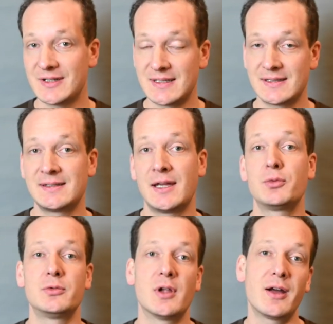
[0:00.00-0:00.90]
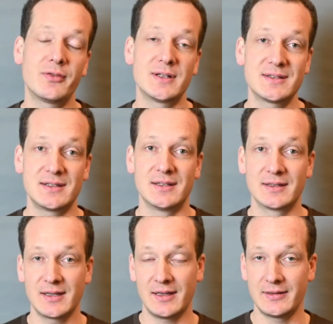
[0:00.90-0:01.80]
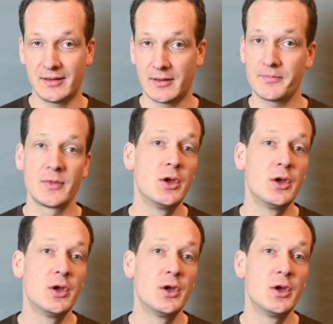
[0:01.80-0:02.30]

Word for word: was ich sehr gut nachvollziehen kann, ja,